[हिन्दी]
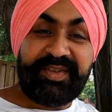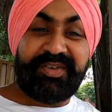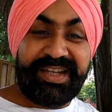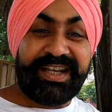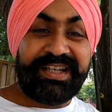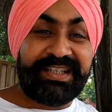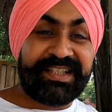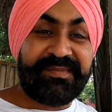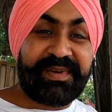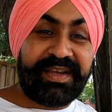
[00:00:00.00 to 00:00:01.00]
शुक्रिया करना
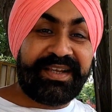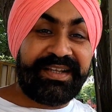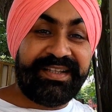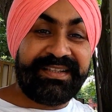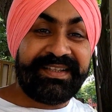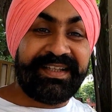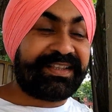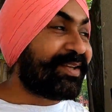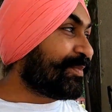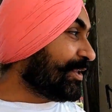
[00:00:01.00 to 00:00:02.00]
चाहिए भाई का इतनी